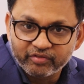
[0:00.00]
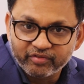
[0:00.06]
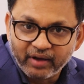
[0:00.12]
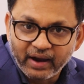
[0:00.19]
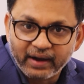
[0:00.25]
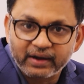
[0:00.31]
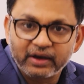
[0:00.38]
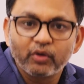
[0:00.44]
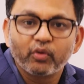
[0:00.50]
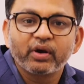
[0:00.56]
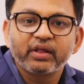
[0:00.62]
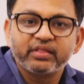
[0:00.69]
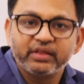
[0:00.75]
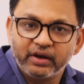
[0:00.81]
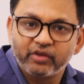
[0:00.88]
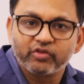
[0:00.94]
ఫ్యాట్ని కూడా
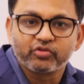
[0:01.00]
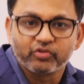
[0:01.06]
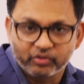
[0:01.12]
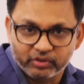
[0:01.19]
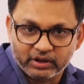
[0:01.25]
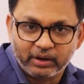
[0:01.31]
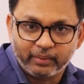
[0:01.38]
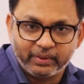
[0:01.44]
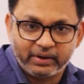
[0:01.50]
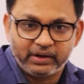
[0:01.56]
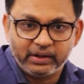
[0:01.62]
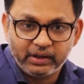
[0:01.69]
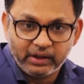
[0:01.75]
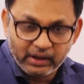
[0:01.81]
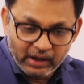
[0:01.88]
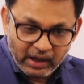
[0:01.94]
తినేస్తుంది కాబట్టి
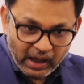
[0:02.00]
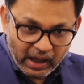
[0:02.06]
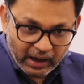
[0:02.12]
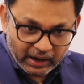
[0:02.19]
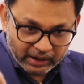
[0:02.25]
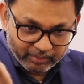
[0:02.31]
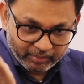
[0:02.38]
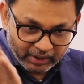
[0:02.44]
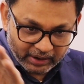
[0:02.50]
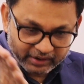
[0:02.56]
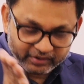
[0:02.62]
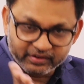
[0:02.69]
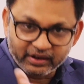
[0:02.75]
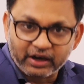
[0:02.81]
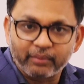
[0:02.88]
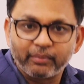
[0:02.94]
అక్కడ బాగా
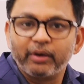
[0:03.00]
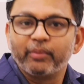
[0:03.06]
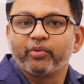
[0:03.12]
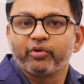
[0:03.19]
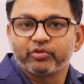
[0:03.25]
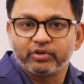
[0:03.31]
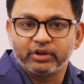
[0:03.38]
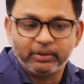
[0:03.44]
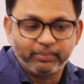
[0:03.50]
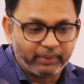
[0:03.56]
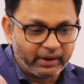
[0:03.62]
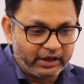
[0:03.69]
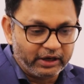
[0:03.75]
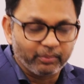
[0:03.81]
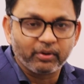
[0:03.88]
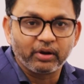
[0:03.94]
సన్నబడిపోతుంది
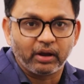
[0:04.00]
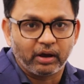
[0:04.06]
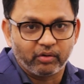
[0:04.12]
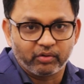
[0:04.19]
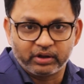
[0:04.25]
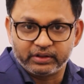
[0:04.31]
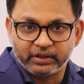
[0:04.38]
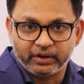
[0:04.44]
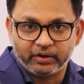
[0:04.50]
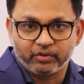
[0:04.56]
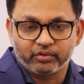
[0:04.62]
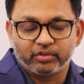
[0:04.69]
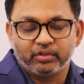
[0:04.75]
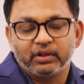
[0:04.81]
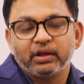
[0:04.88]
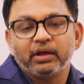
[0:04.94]
పైనేమో లావుగా
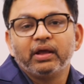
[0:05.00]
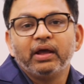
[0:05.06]
తయారవుతుంది